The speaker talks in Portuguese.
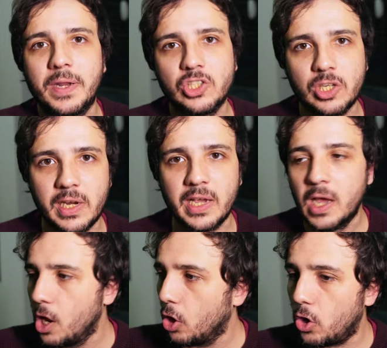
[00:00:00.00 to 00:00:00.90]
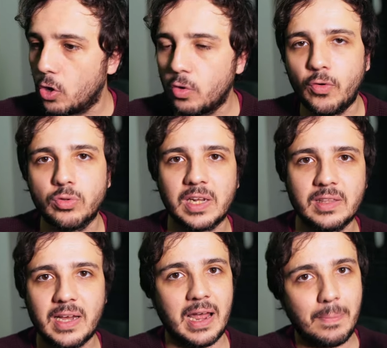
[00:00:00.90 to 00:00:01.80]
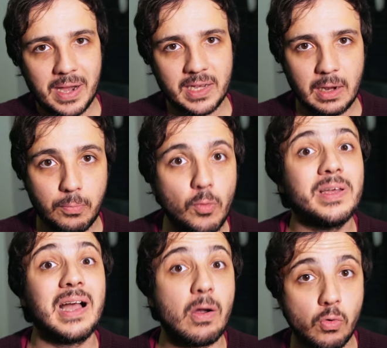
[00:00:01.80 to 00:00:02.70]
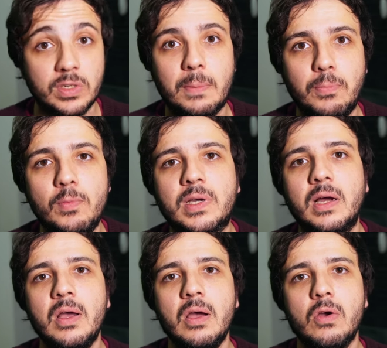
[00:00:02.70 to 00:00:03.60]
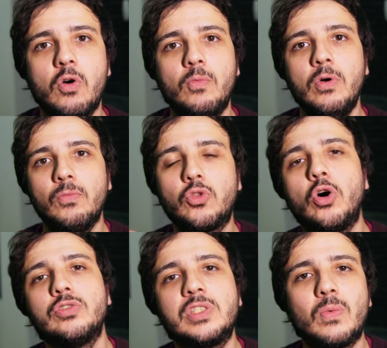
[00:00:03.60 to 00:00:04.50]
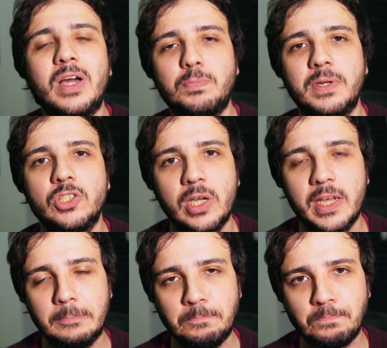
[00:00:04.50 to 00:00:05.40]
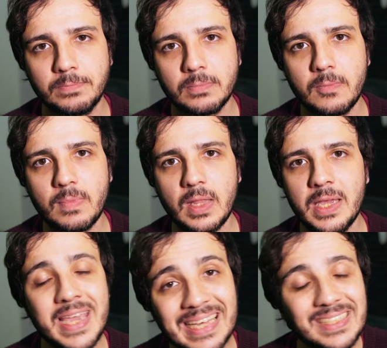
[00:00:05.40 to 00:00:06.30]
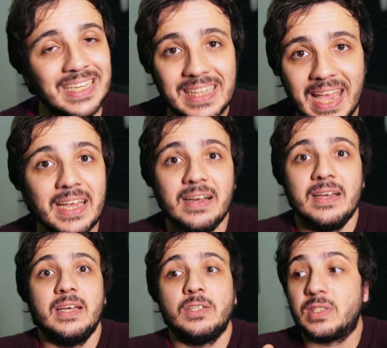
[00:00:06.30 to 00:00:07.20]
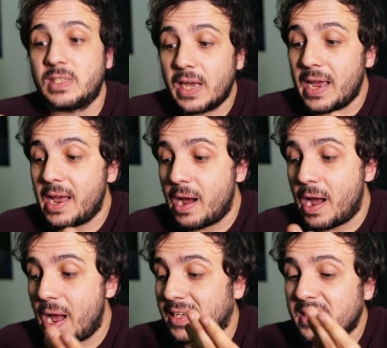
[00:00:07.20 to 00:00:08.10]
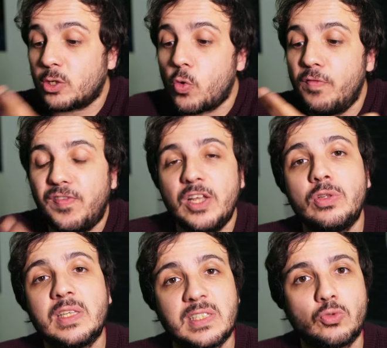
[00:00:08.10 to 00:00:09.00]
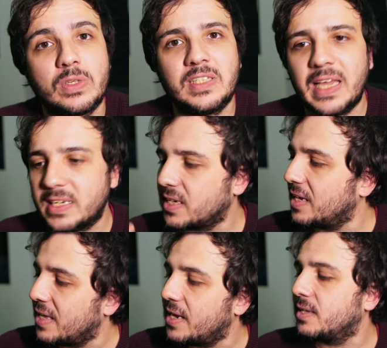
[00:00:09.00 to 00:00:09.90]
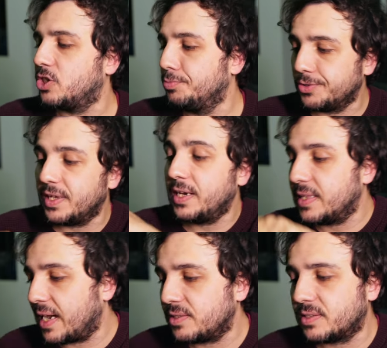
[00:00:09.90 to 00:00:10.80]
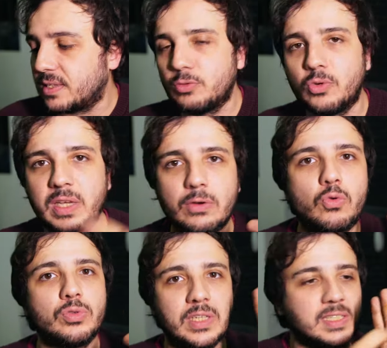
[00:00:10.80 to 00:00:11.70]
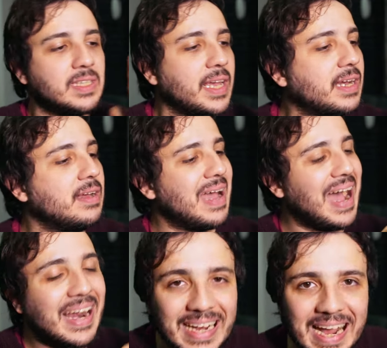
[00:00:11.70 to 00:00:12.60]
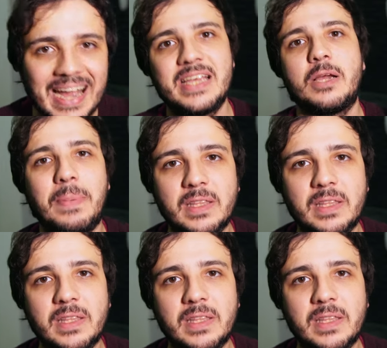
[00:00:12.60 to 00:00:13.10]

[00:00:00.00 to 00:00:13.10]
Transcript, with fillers: perante a lei. Logo, vou tratar a máquina pública, a coisa pública, como todos iguais perante a lei. E essa ideia, é, esse conflito entre essas duas ideias, que é a ideia de modernidade, Estado moderno contra essa ideia arcaica e